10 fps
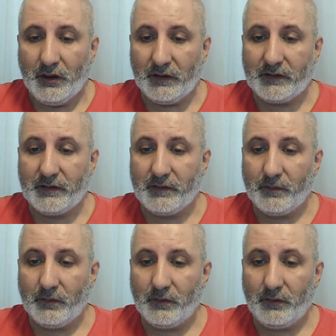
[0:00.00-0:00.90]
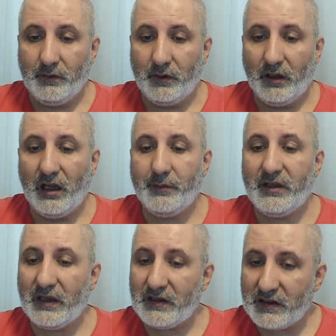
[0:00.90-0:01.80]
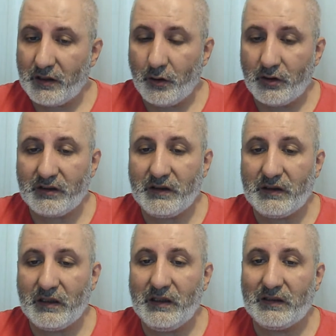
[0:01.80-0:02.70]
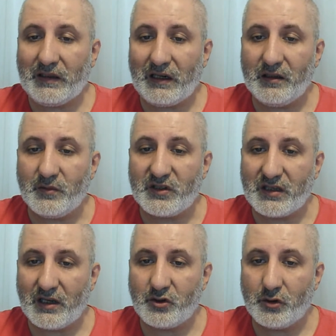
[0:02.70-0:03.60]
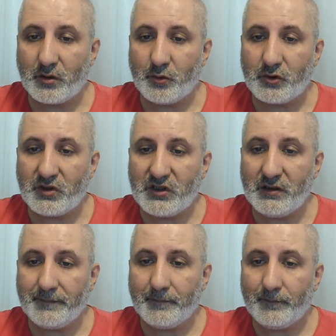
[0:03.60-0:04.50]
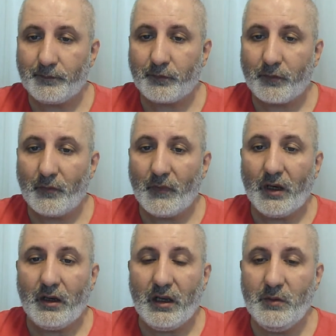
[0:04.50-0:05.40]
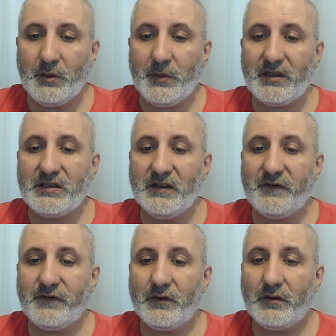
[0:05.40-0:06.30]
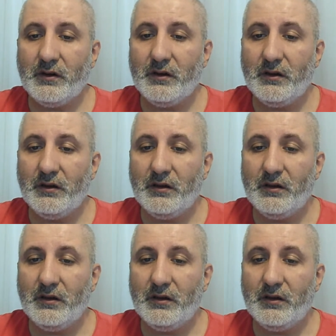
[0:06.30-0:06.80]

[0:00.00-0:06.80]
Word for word: Evet. Abi gençlere öğrettikleri yeter demiş Sergio Ramos için. Emir Bey sırf e,